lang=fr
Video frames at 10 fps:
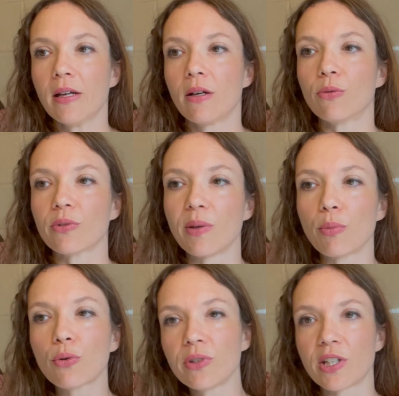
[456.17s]
Donc c'est
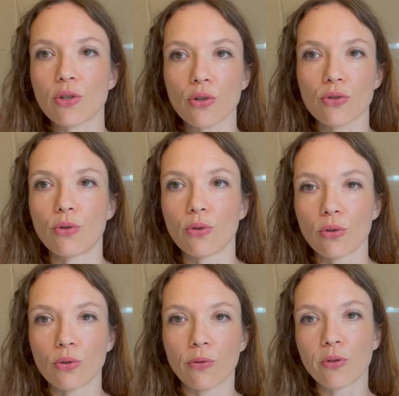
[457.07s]
beaucoup d'échanges de,
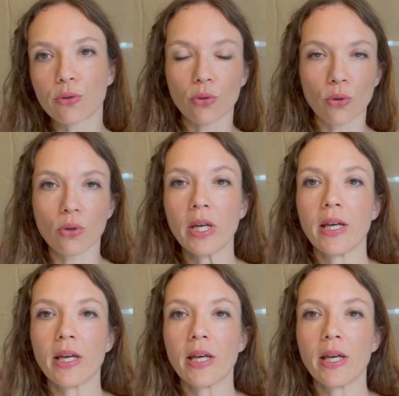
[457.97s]
photos